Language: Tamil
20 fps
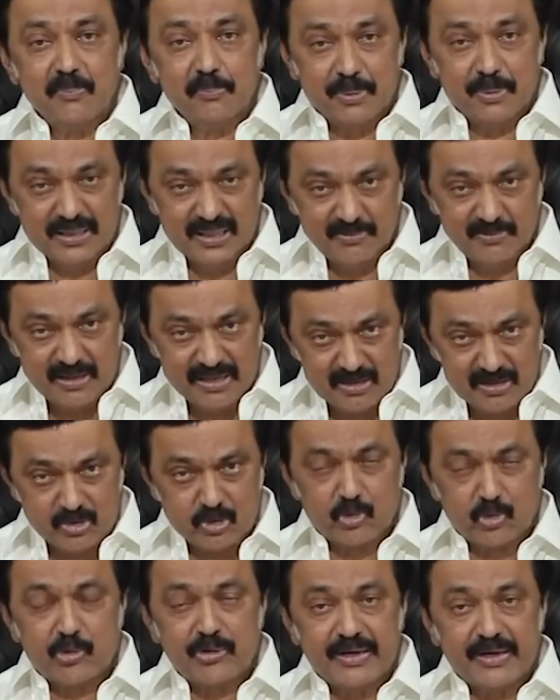
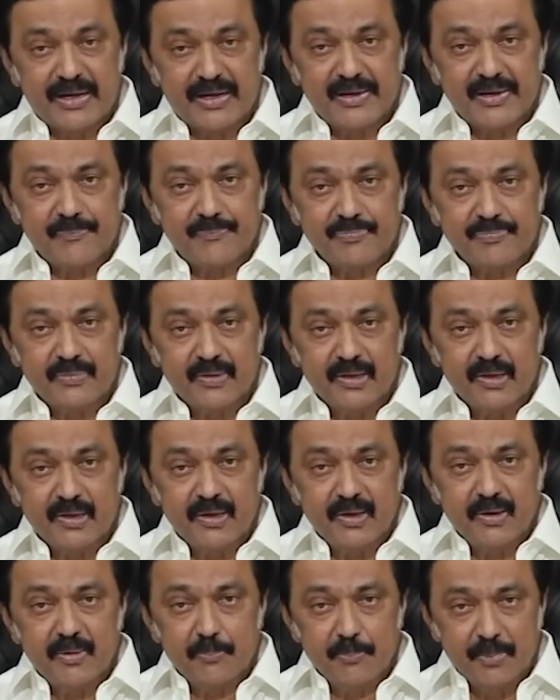பதவியேற்றுக்கொண்ட
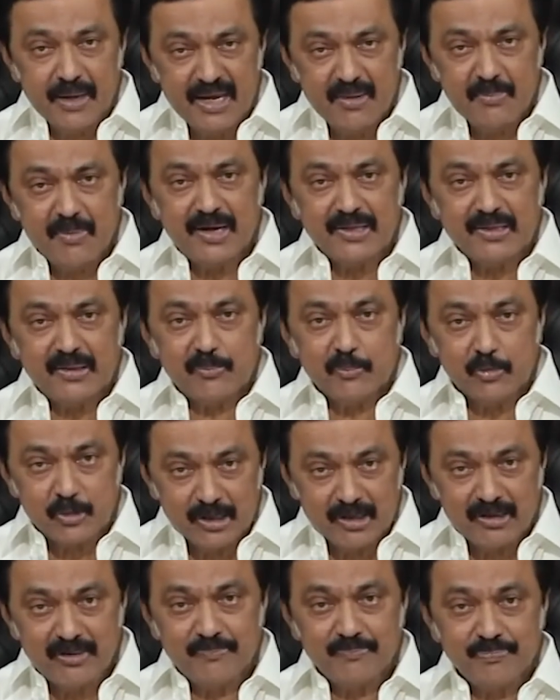மே மாதம்
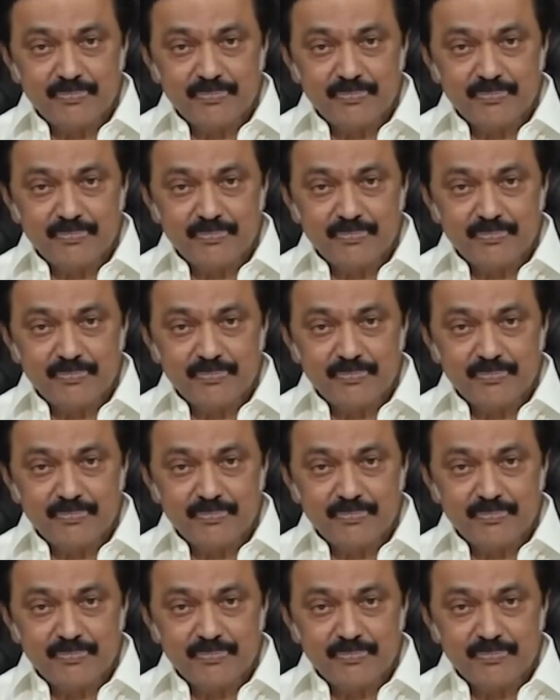முதல்